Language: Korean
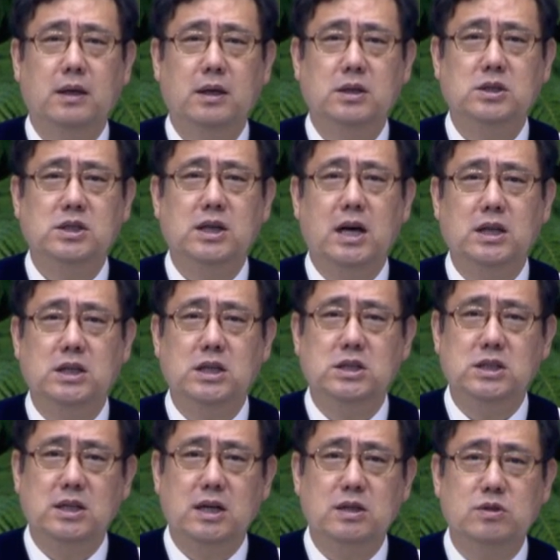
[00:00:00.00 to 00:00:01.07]
시간이
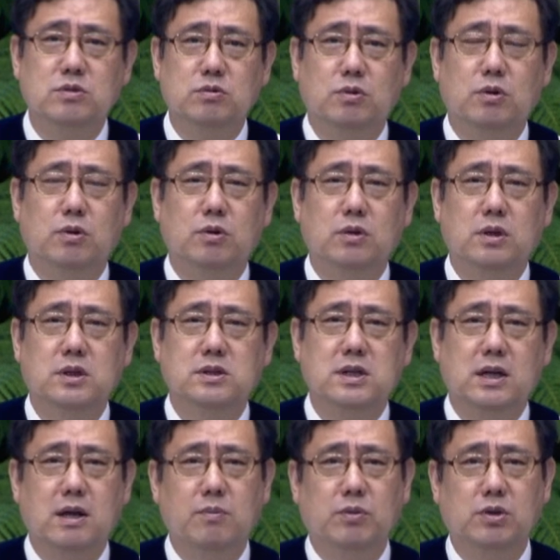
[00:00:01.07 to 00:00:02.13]
지날수록
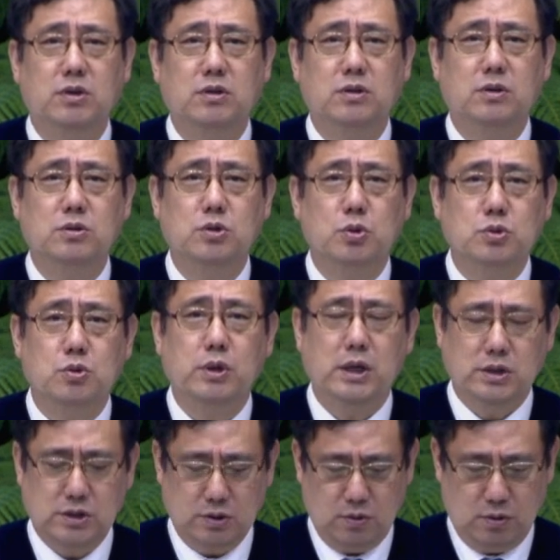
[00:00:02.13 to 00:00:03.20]
사람들은
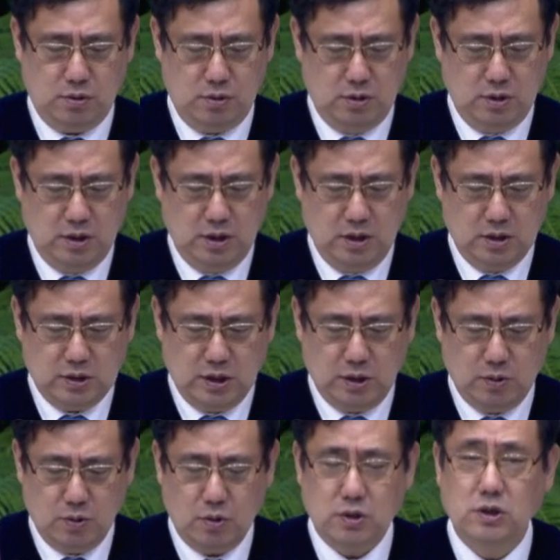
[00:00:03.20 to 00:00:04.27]
초조해지고,
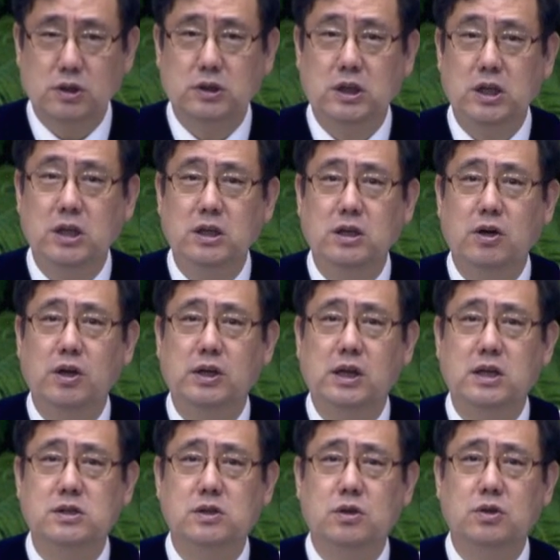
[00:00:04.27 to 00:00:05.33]
그리고 그 긴
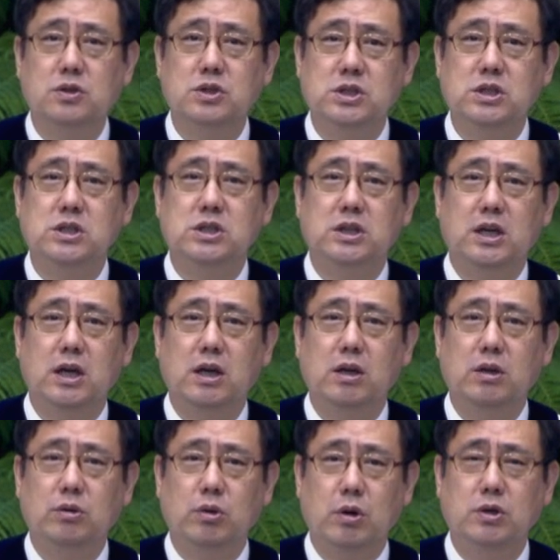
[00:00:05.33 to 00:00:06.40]
여행에서
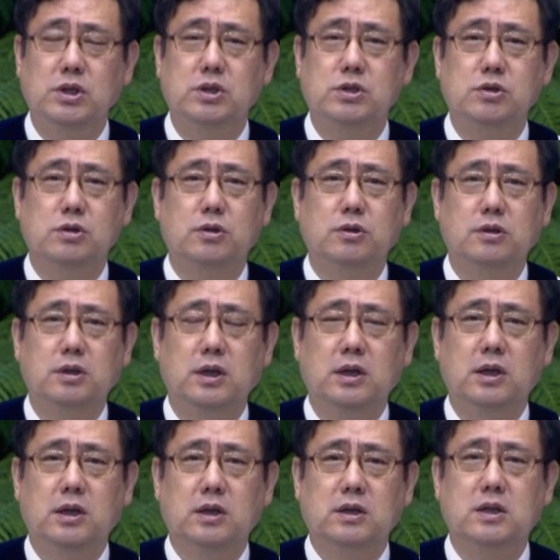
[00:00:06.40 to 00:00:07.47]
지치게 되어 있죠.
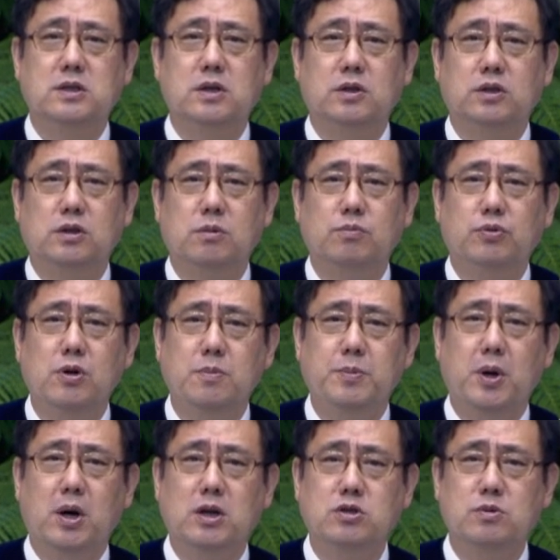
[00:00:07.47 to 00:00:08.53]
그래서 그들은
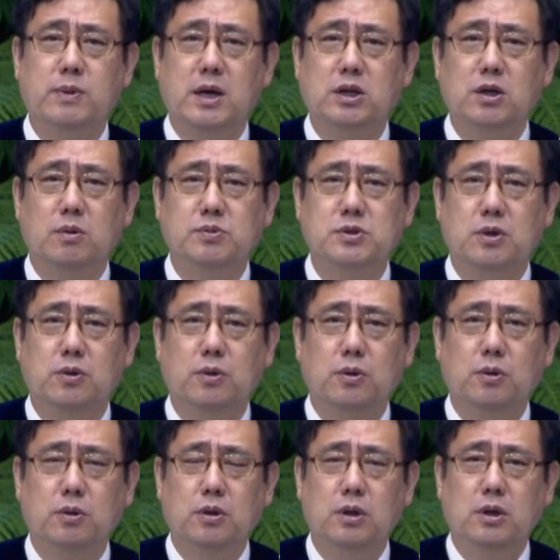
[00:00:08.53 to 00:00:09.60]
불평할 수밖에
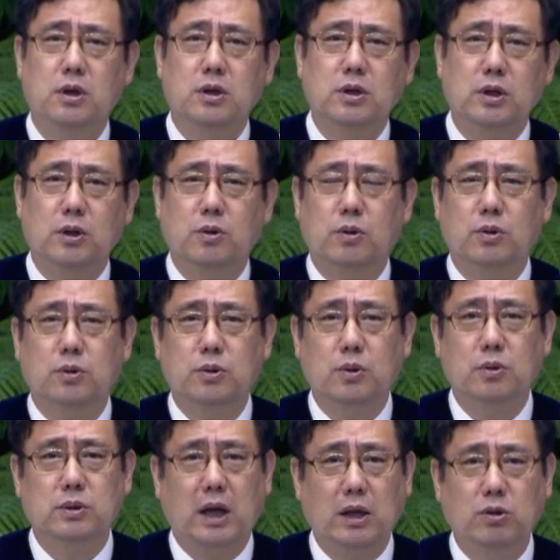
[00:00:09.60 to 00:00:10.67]
없었고, 그리고
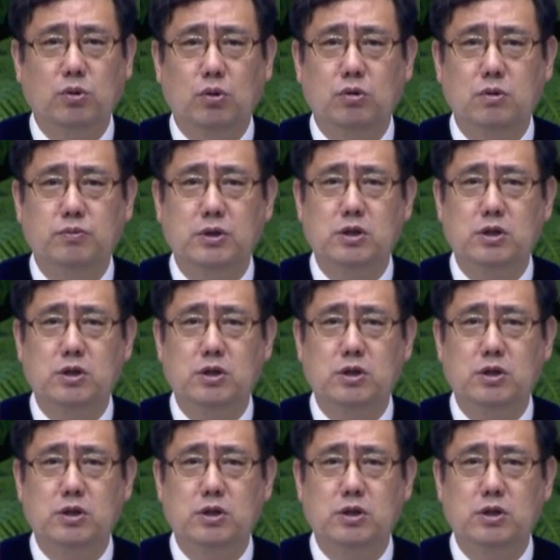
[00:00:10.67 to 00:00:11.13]
또 난동을 부릴